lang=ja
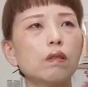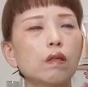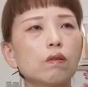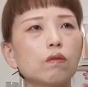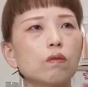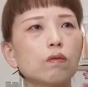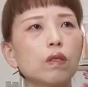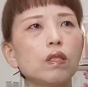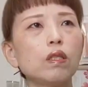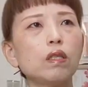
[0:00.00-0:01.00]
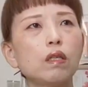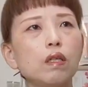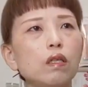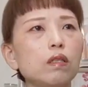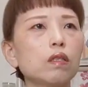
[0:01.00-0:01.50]
あの割に
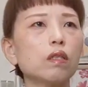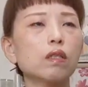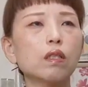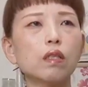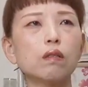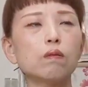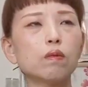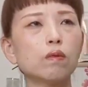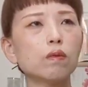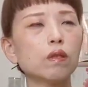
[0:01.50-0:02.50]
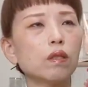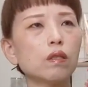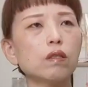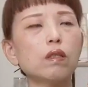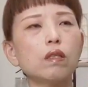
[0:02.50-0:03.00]
長い時期着れるものを
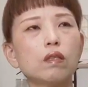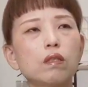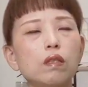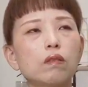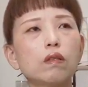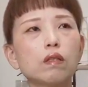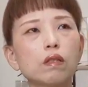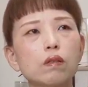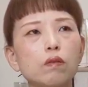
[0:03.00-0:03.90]
探していらっしゃる方